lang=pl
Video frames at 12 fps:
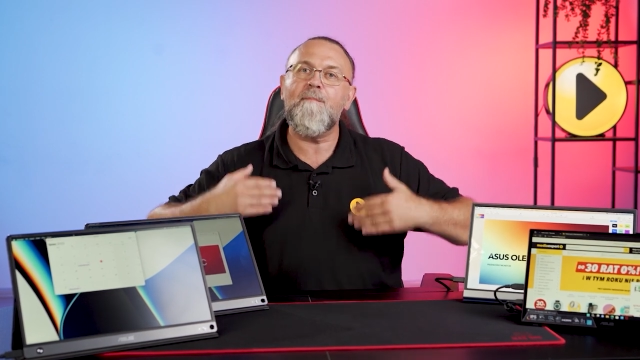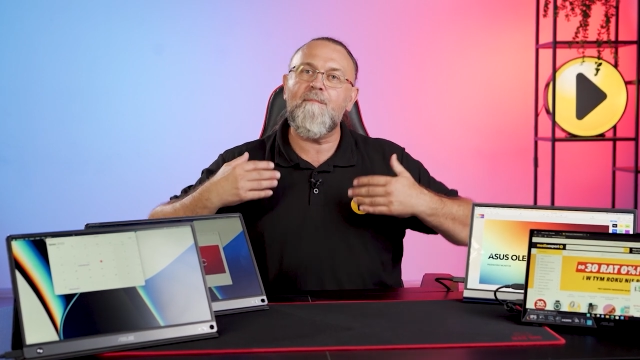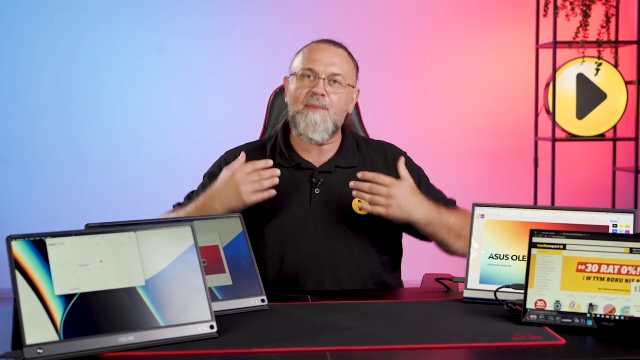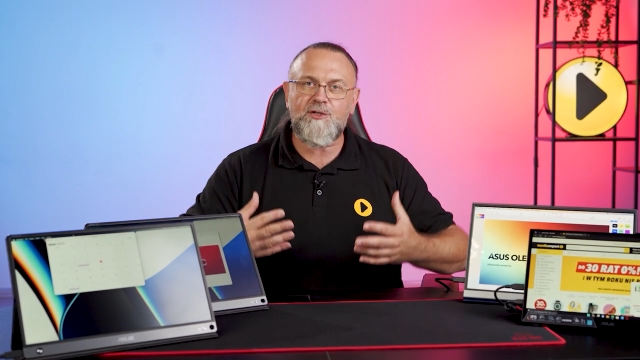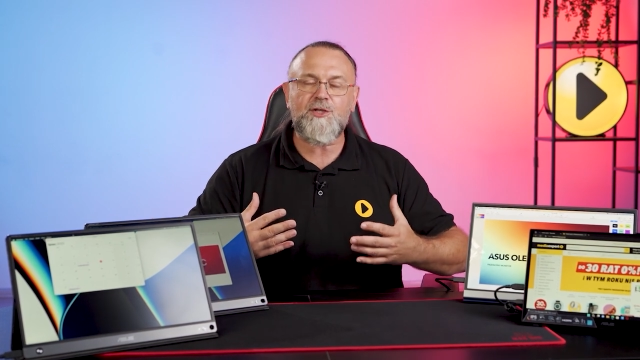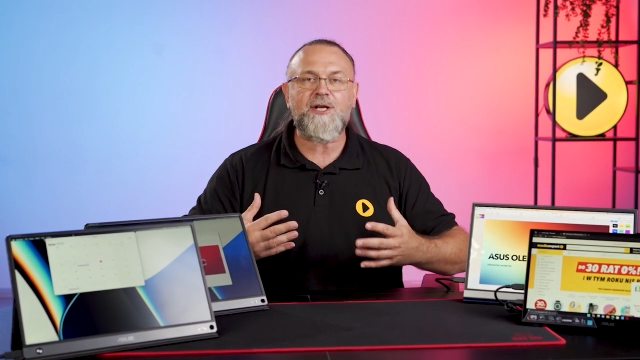
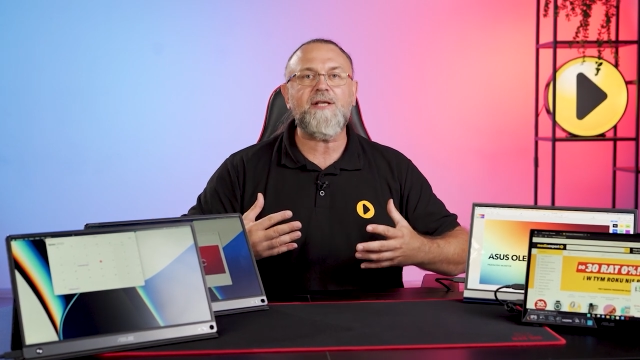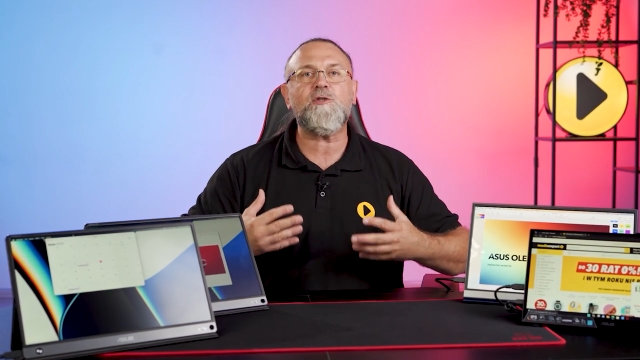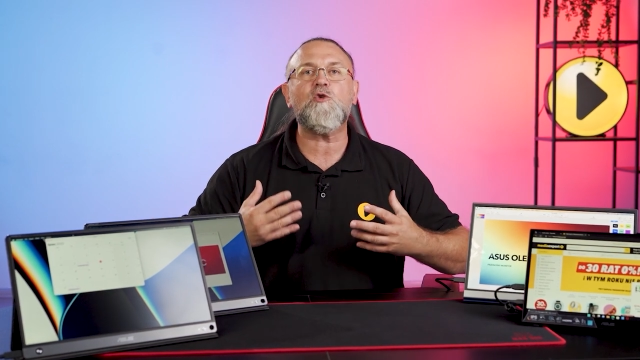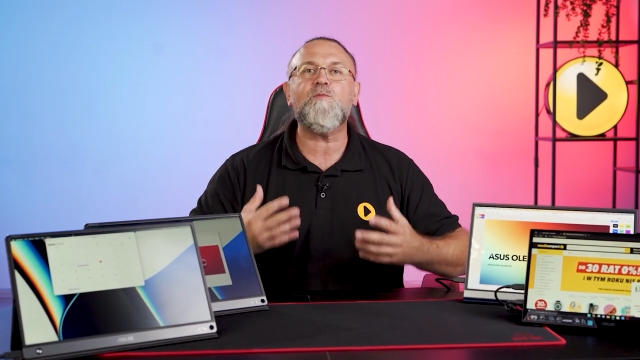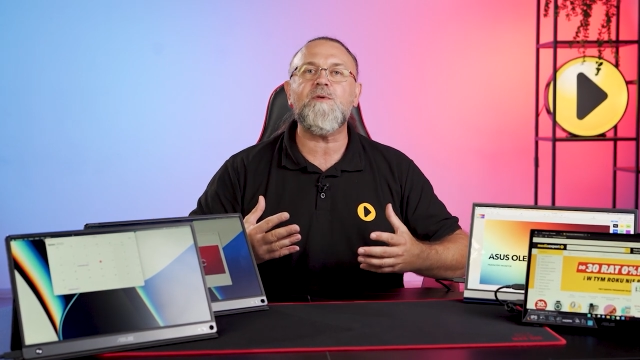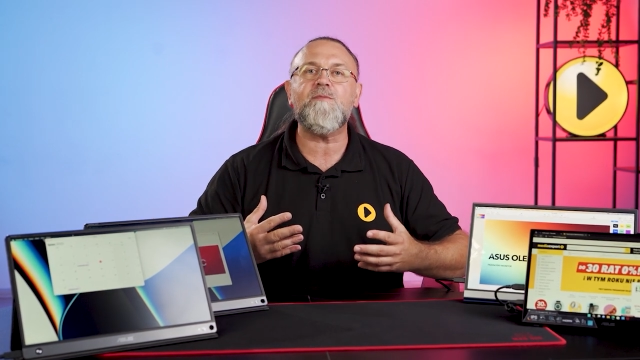My dzisiaj
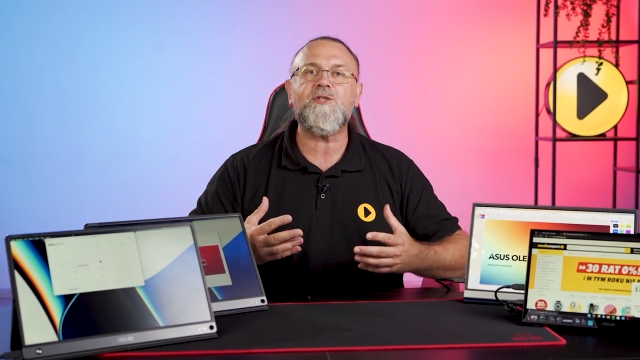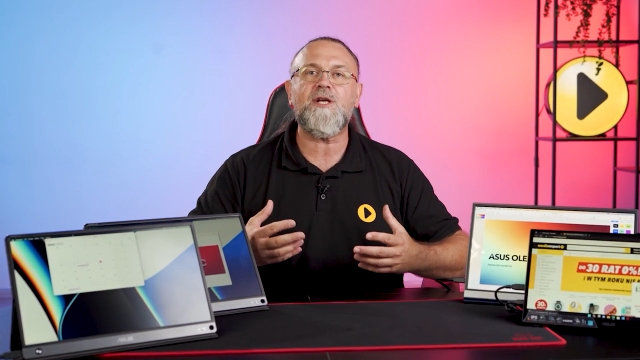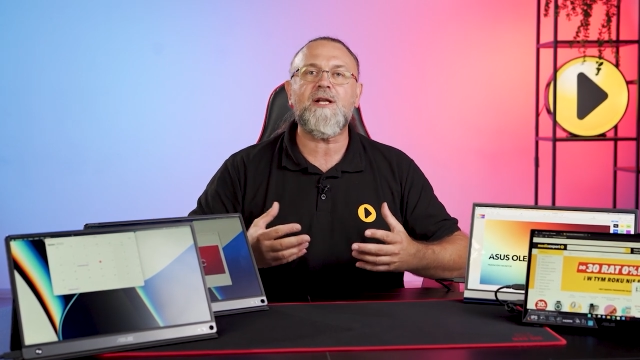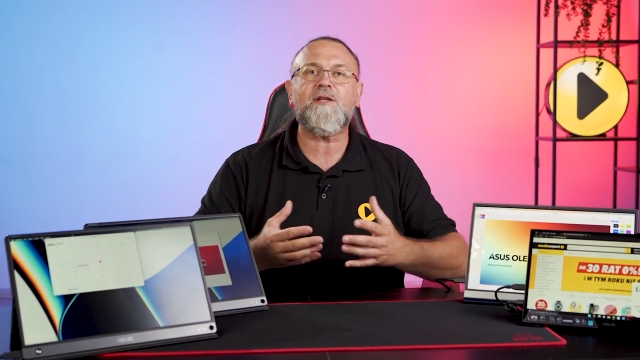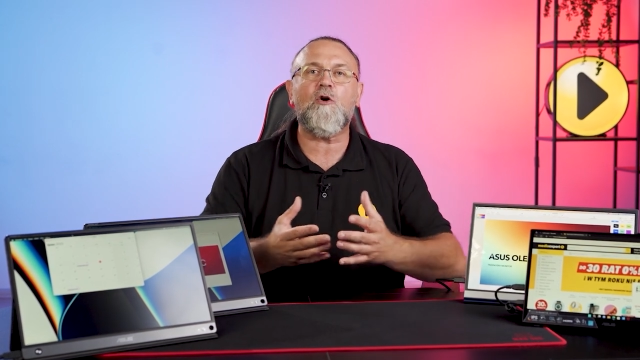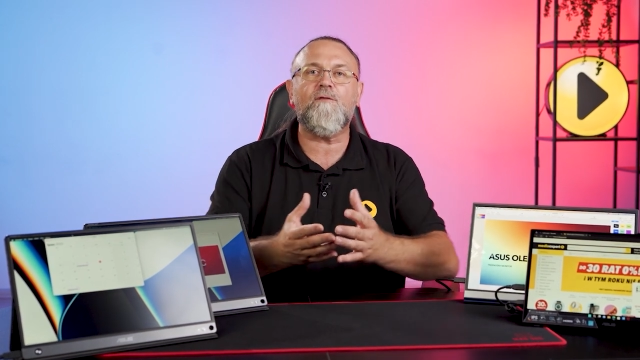skupimy się
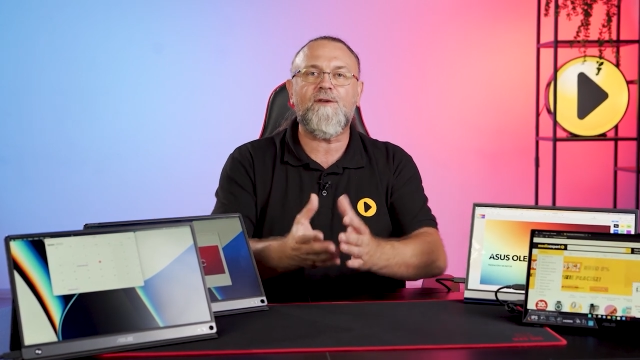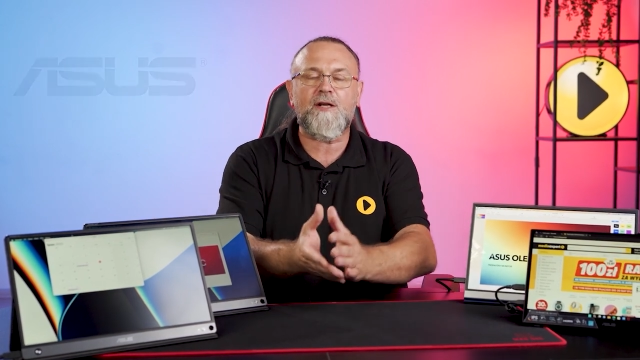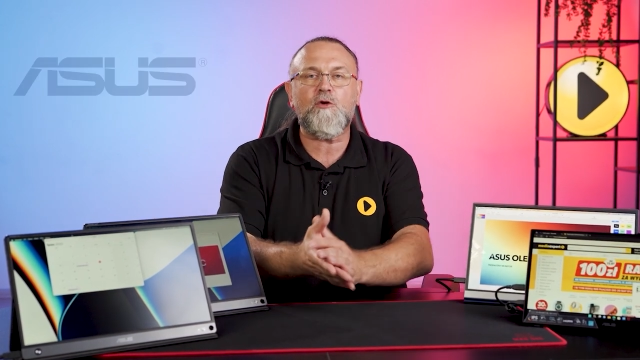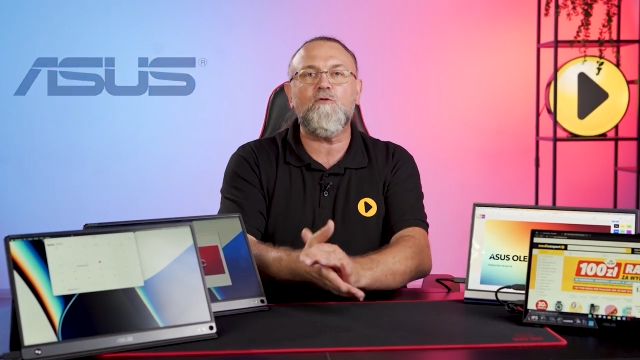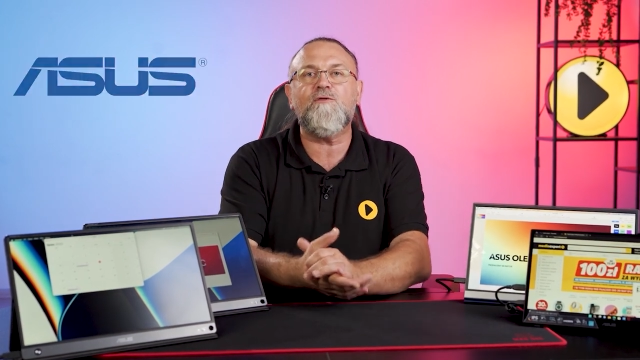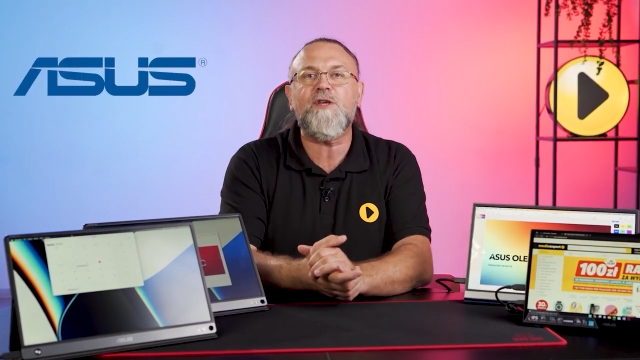nad
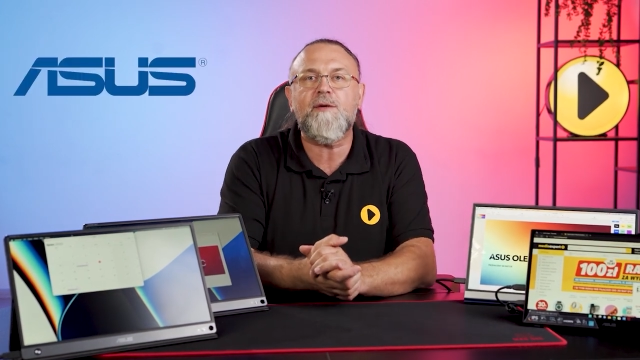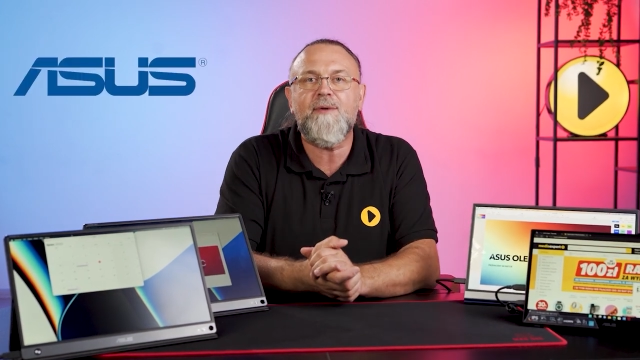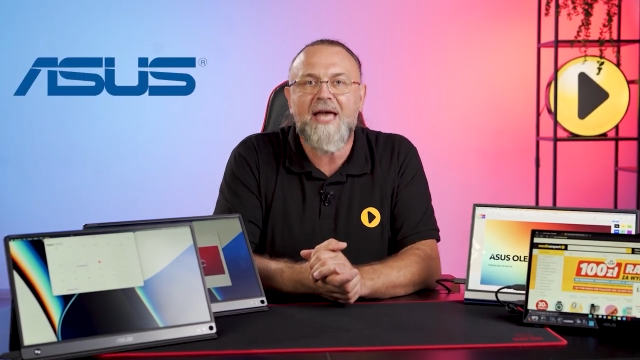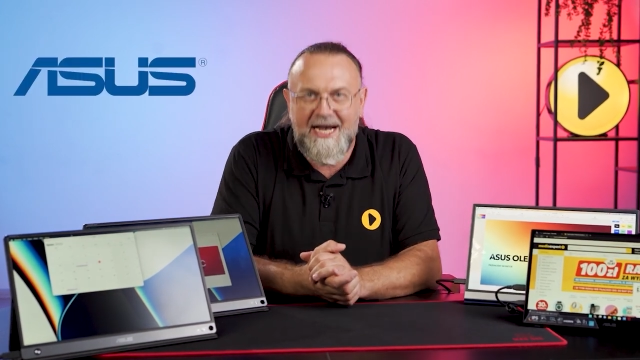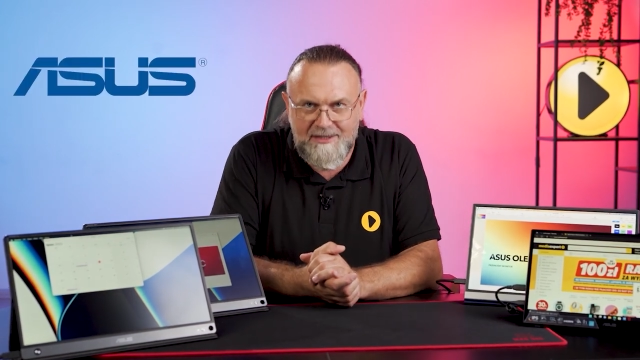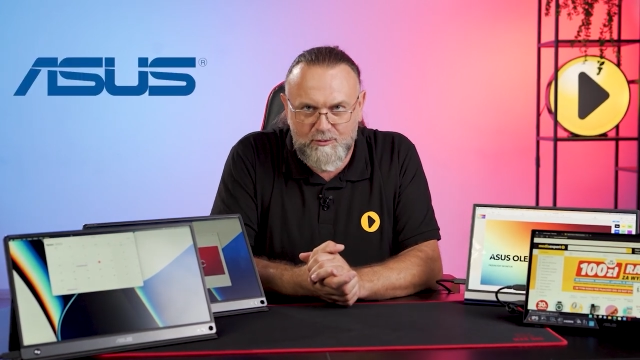ofertą
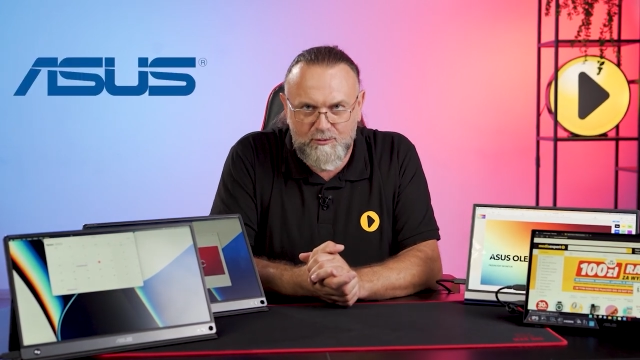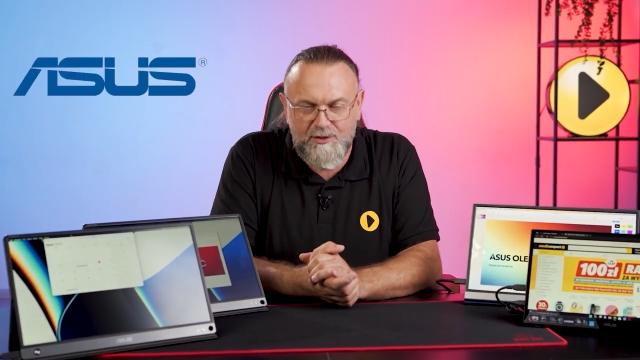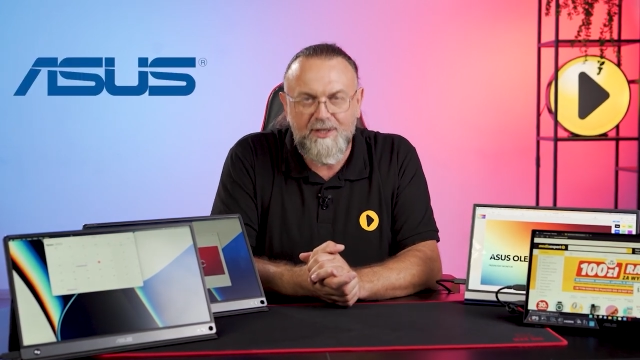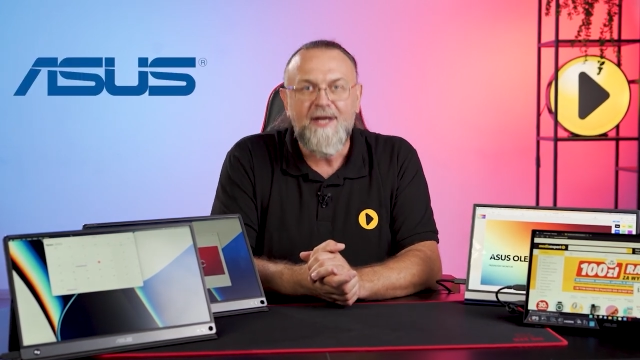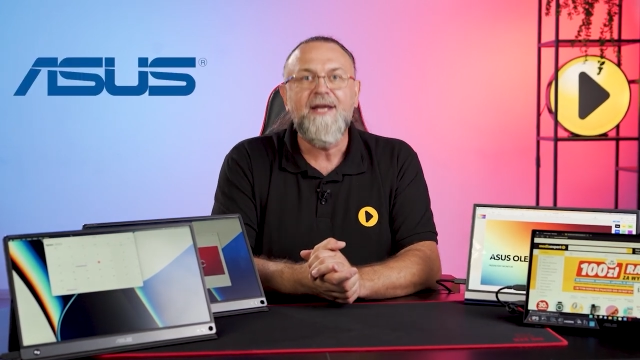firmy Asus.